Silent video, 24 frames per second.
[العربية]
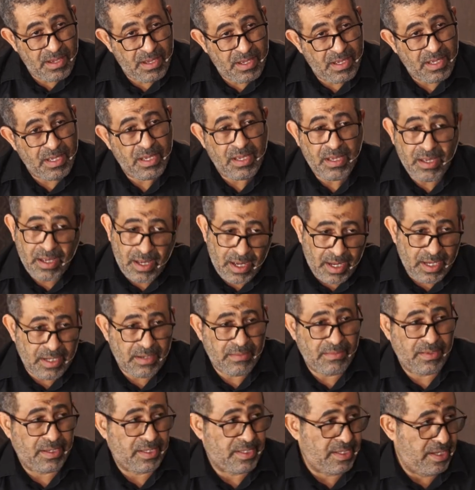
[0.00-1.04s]
آه، على
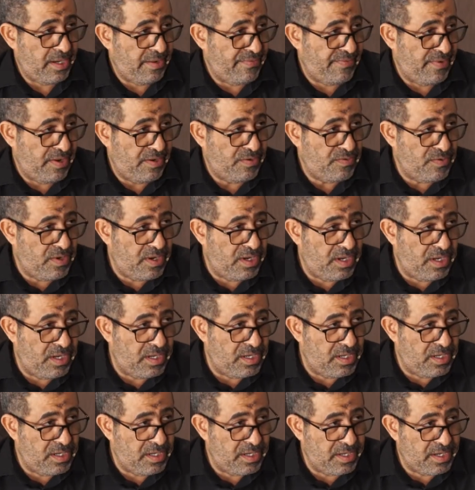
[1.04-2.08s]
مختلف
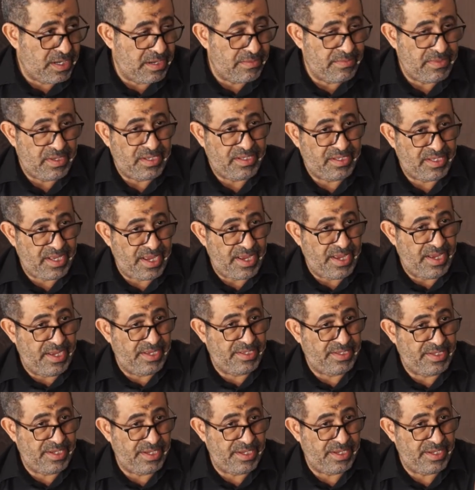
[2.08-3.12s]
أنواعها كما
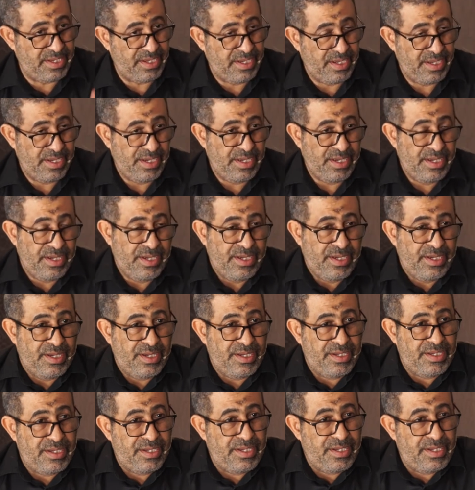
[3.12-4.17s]
سيأتي
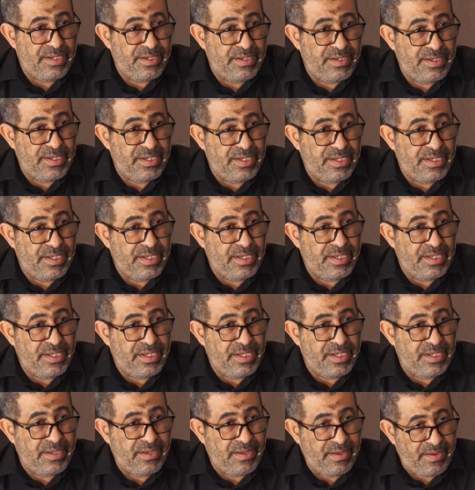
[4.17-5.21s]
آه،
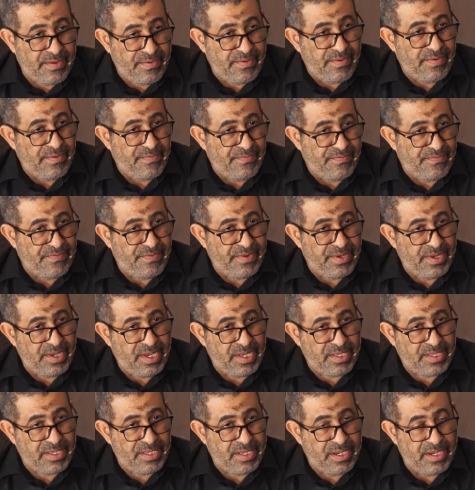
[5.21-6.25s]
في
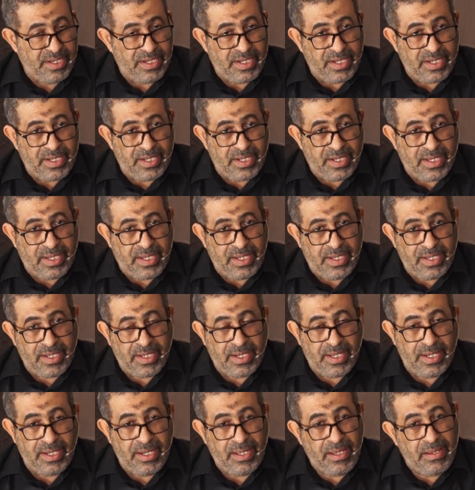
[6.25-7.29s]
أثناء
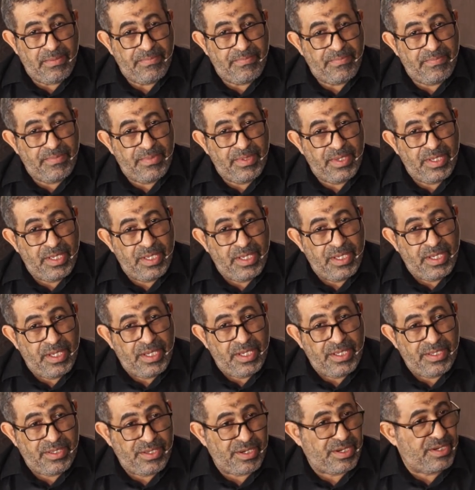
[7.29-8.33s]
الكلام
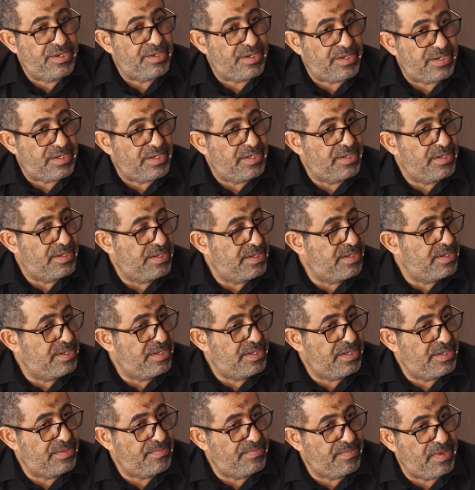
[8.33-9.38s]
ذكر
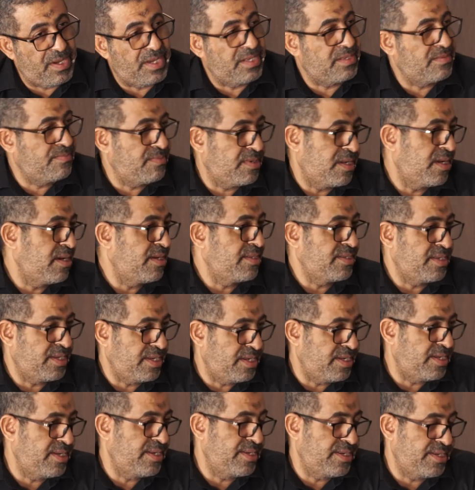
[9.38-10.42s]
بعض من هذه
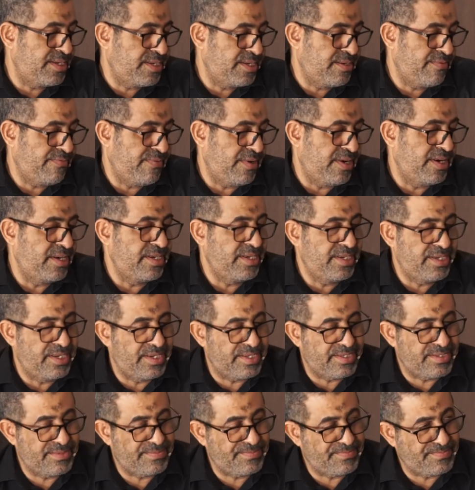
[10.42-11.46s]

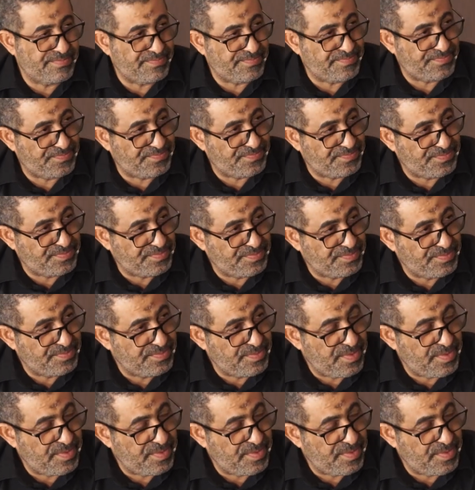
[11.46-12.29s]
الفعاليات أحسنت